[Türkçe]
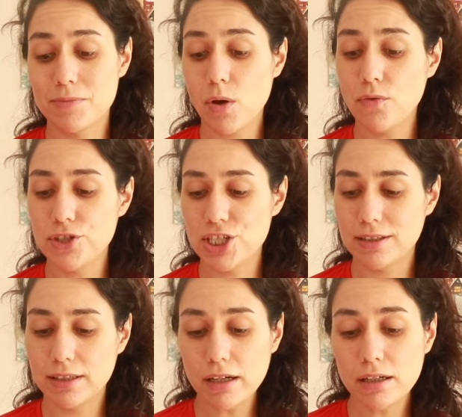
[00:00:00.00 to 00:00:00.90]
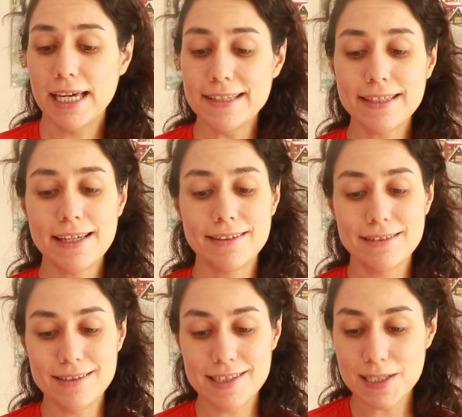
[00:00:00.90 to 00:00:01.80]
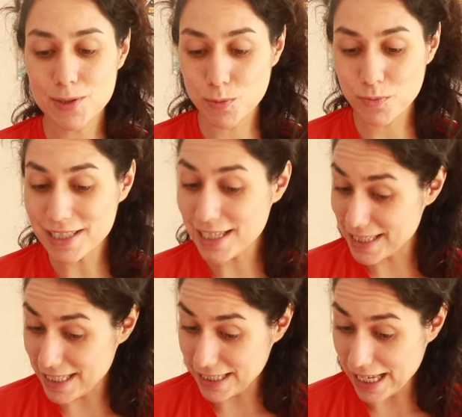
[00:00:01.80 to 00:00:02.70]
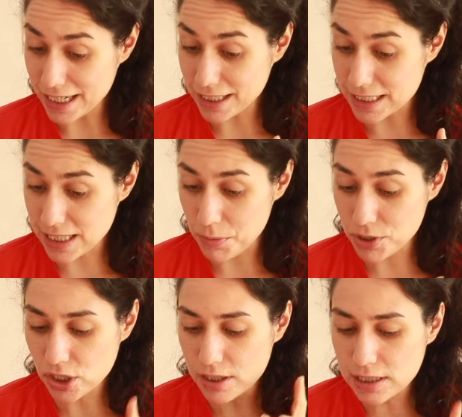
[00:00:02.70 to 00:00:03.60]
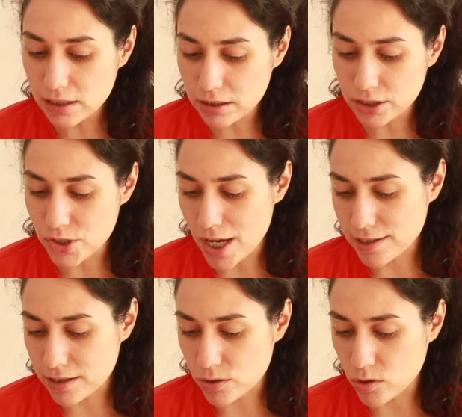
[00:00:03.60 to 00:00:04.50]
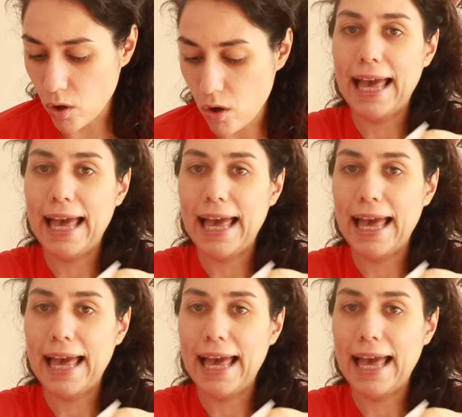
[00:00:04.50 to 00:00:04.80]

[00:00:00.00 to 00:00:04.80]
Official'da etiketlediğinizde sürpriz hediyeler kazanma şansı yakalayacaksınız diyor.